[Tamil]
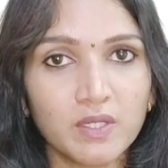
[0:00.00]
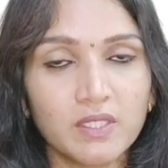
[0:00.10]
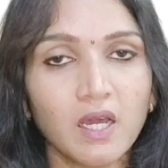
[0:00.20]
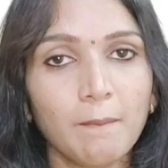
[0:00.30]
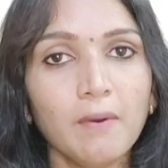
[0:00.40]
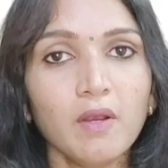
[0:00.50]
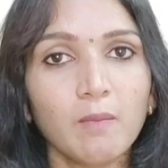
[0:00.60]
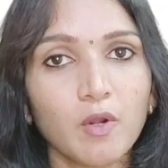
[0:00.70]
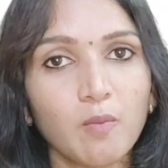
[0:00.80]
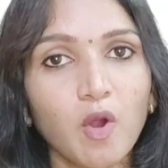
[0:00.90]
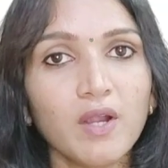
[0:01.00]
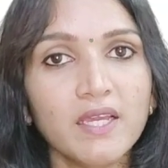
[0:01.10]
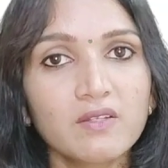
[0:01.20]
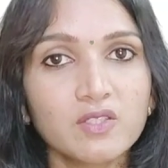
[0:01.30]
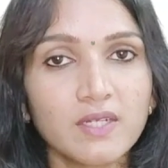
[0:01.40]
கொடுக்குது அப்போ நம்மளோட
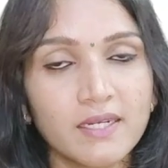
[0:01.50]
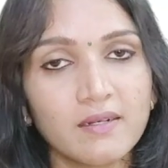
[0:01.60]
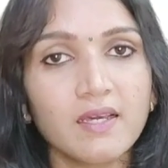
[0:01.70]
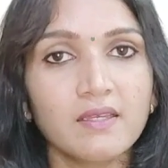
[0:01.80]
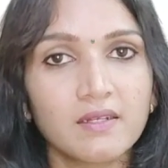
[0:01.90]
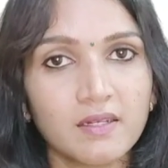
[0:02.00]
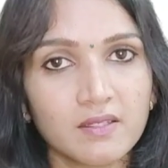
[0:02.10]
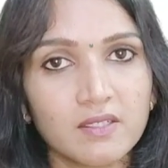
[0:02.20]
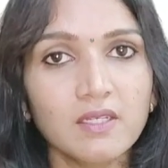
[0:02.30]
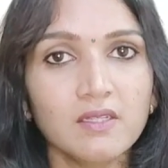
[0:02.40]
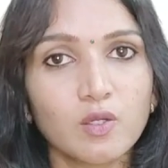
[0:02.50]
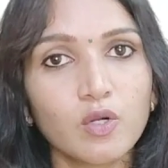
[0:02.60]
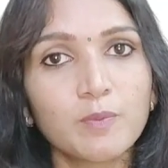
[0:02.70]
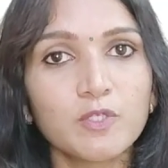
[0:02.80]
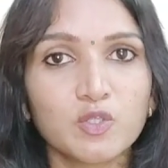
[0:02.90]
பாடி இன்சுலேட்டடா இருக்கிறதுக்கு இந்த
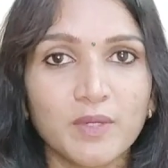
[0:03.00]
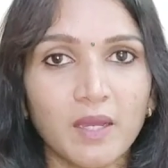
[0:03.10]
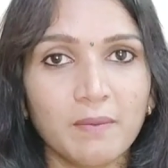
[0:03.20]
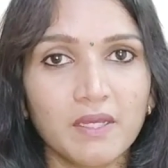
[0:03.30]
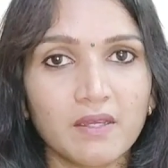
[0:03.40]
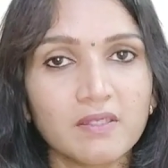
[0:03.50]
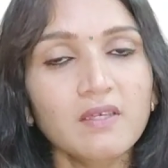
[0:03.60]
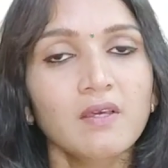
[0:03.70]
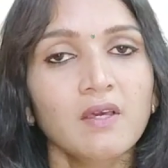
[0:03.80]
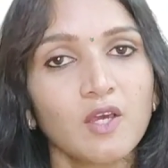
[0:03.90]
கொழுப்பு சுவை அப்படிங்கிறது